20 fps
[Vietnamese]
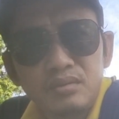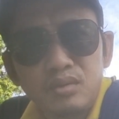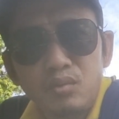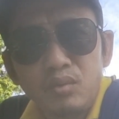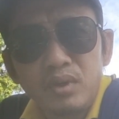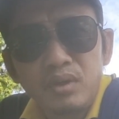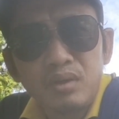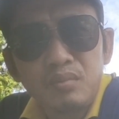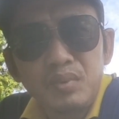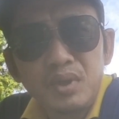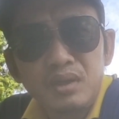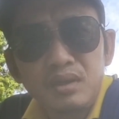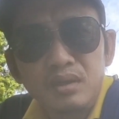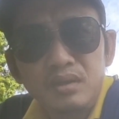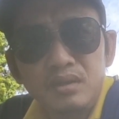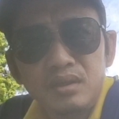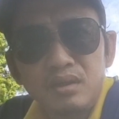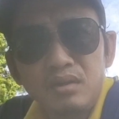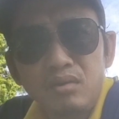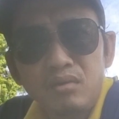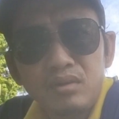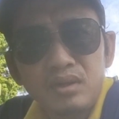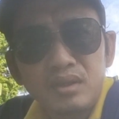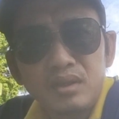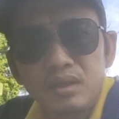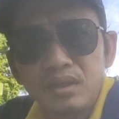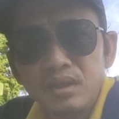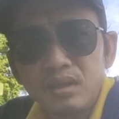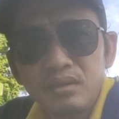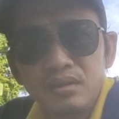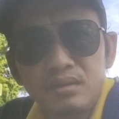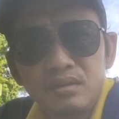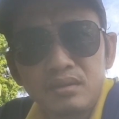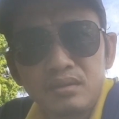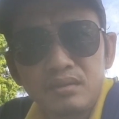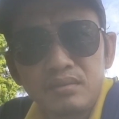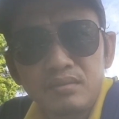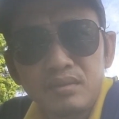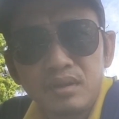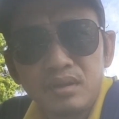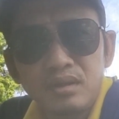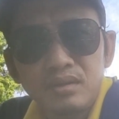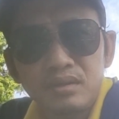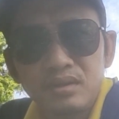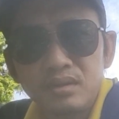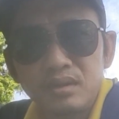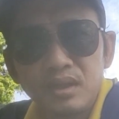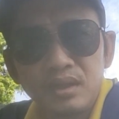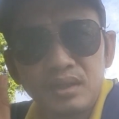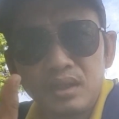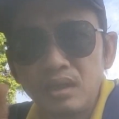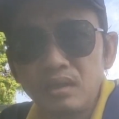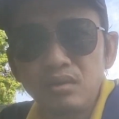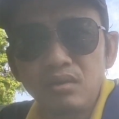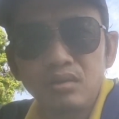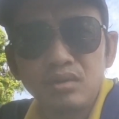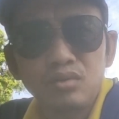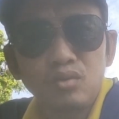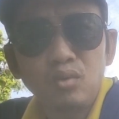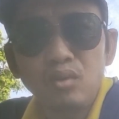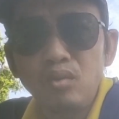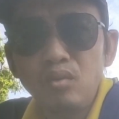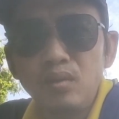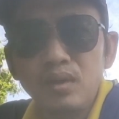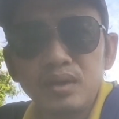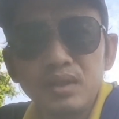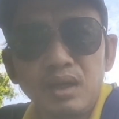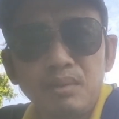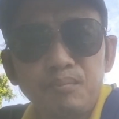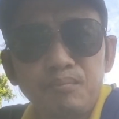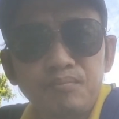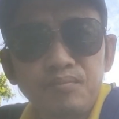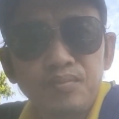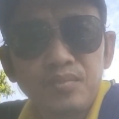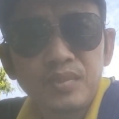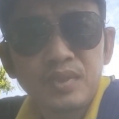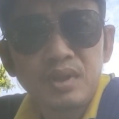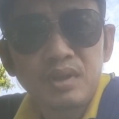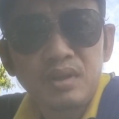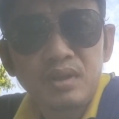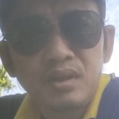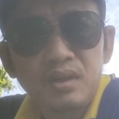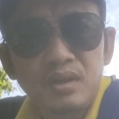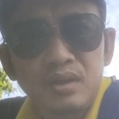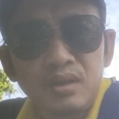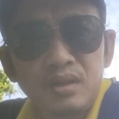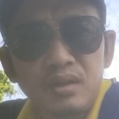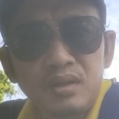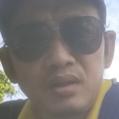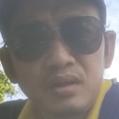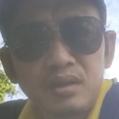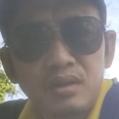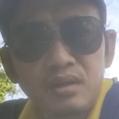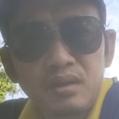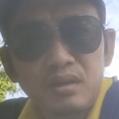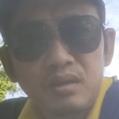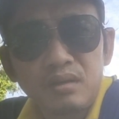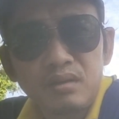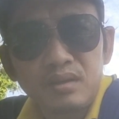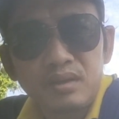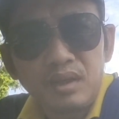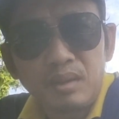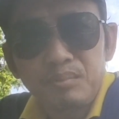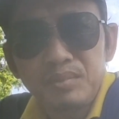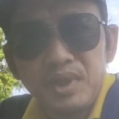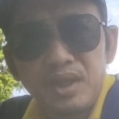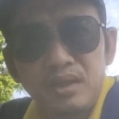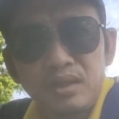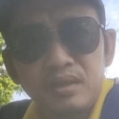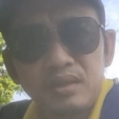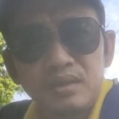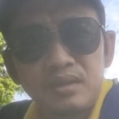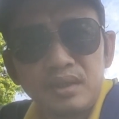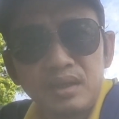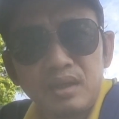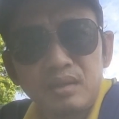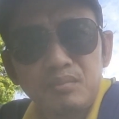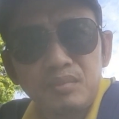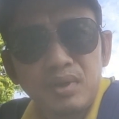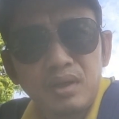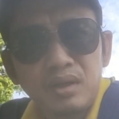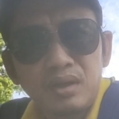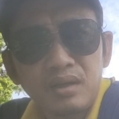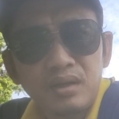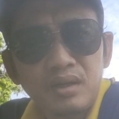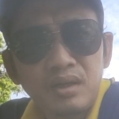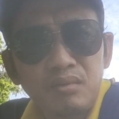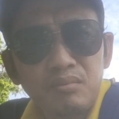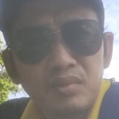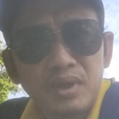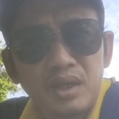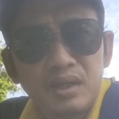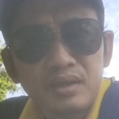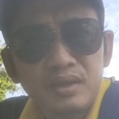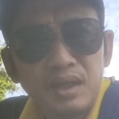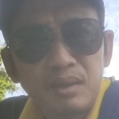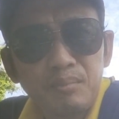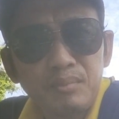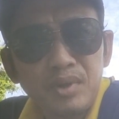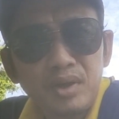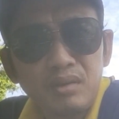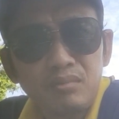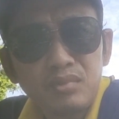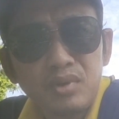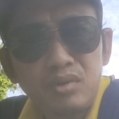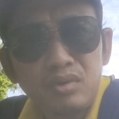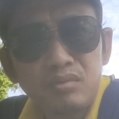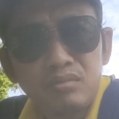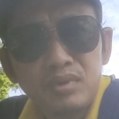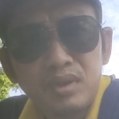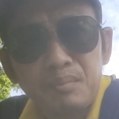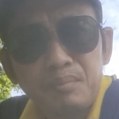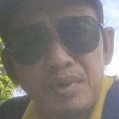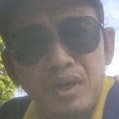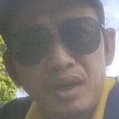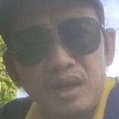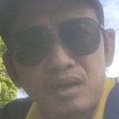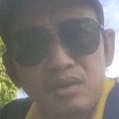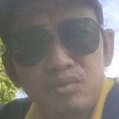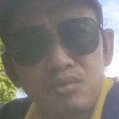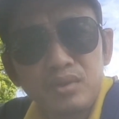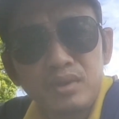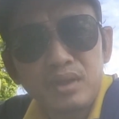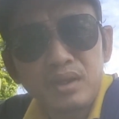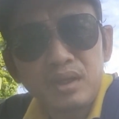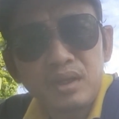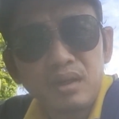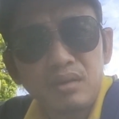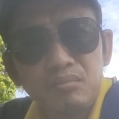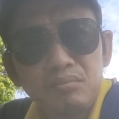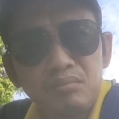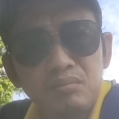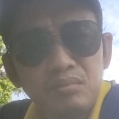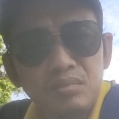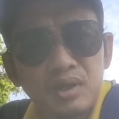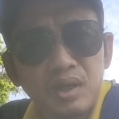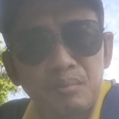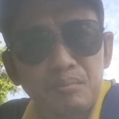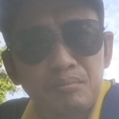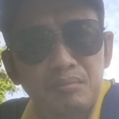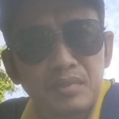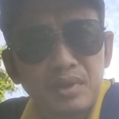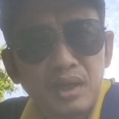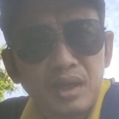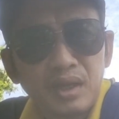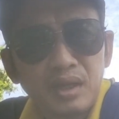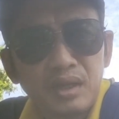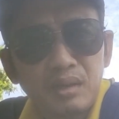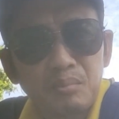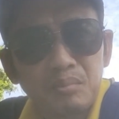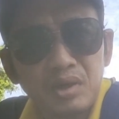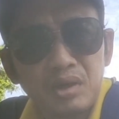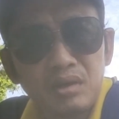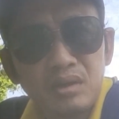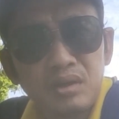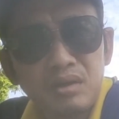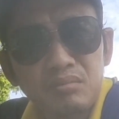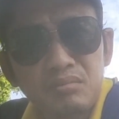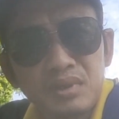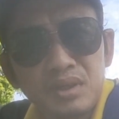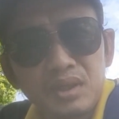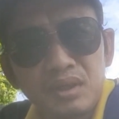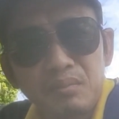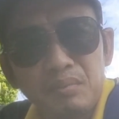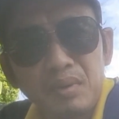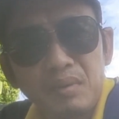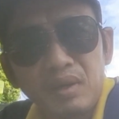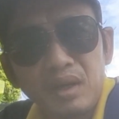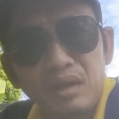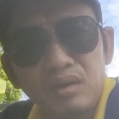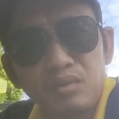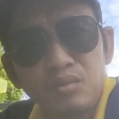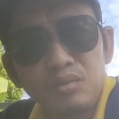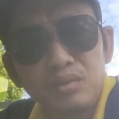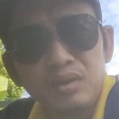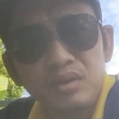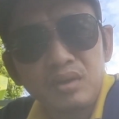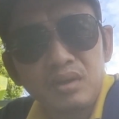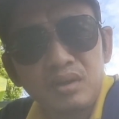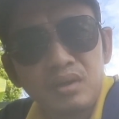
chủ yếu là mê tín dị đoan này kia các thứ chứ cái, cái chuyện đó là tôi không quan tâm rồi thậm chí là cái chuyện mà cái ông thầy trăm đó ông nói ông nhập vào hà núi về ông cầm nhà cầm cửa ông đi nhập vào hà núi